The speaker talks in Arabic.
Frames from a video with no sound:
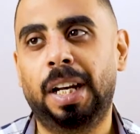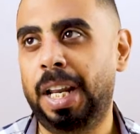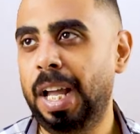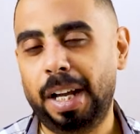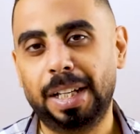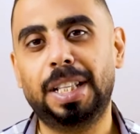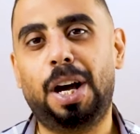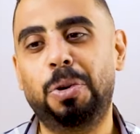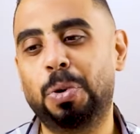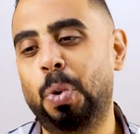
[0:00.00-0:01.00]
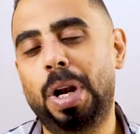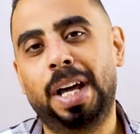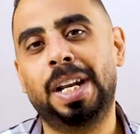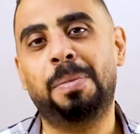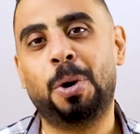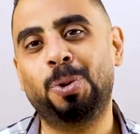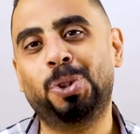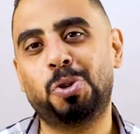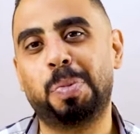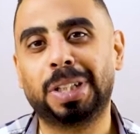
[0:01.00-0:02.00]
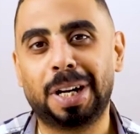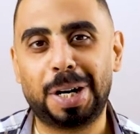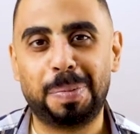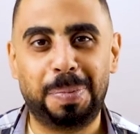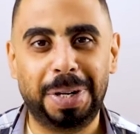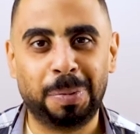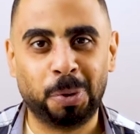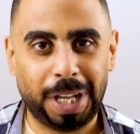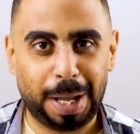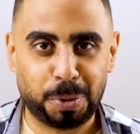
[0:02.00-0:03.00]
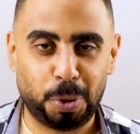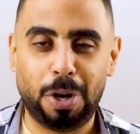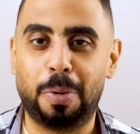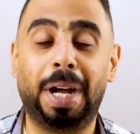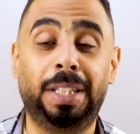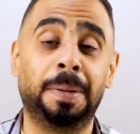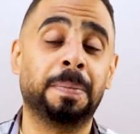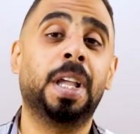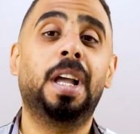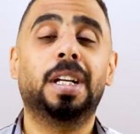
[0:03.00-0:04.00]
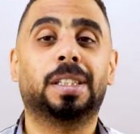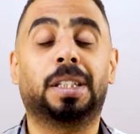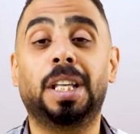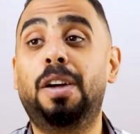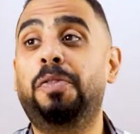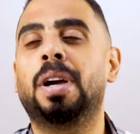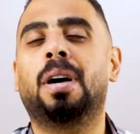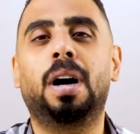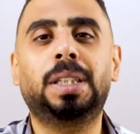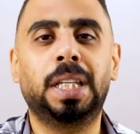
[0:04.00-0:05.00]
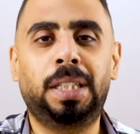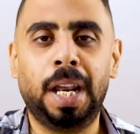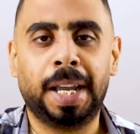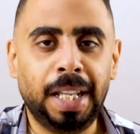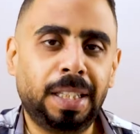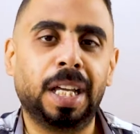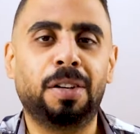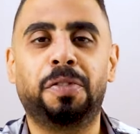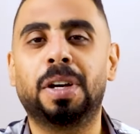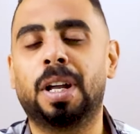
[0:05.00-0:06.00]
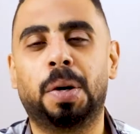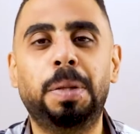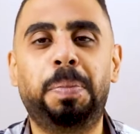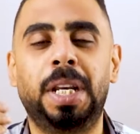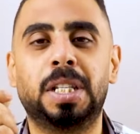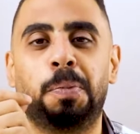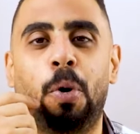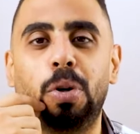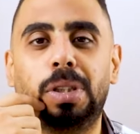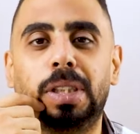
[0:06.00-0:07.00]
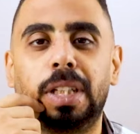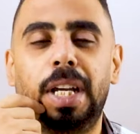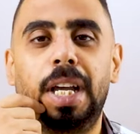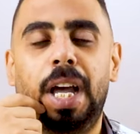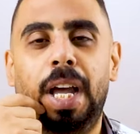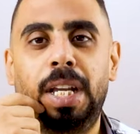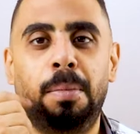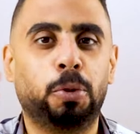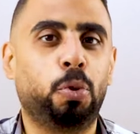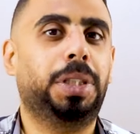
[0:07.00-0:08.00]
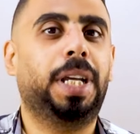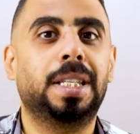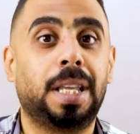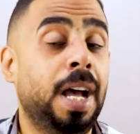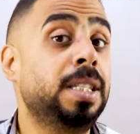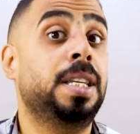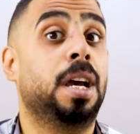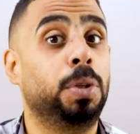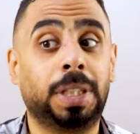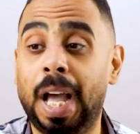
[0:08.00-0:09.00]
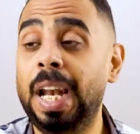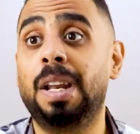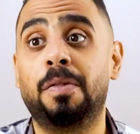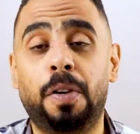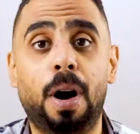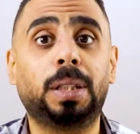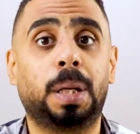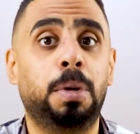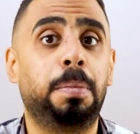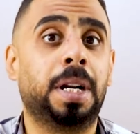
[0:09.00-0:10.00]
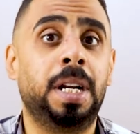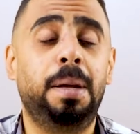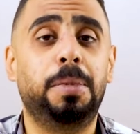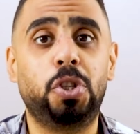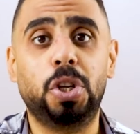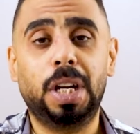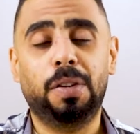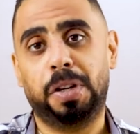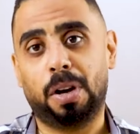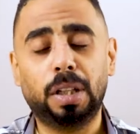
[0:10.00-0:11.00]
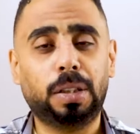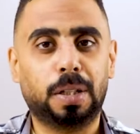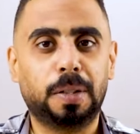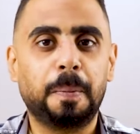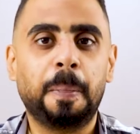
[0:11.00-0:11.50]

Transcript: ليه هيطلع ويقول انا ما كنتش بدرب منتخب سوريا وبعدين ده طلع في لقاءات كتيره جدا في قنوات بي ان سبورت ايام بطوله كاس اسيا واتكلم في اكتر من برنامج في قطر